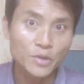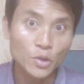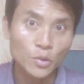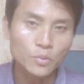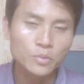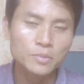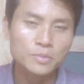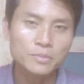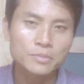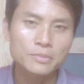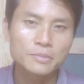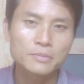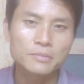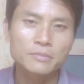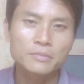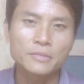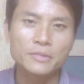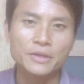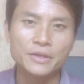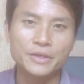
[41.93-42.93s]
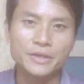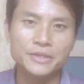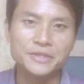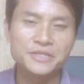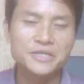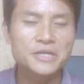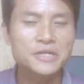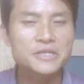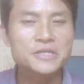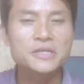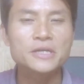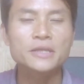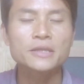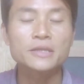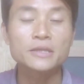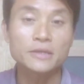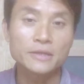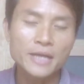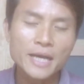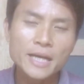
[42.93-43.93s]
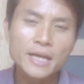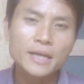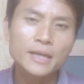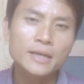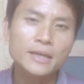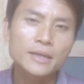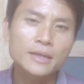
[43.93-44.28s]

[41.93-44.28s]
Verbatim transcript: nhũng thì dương dương tự đắc,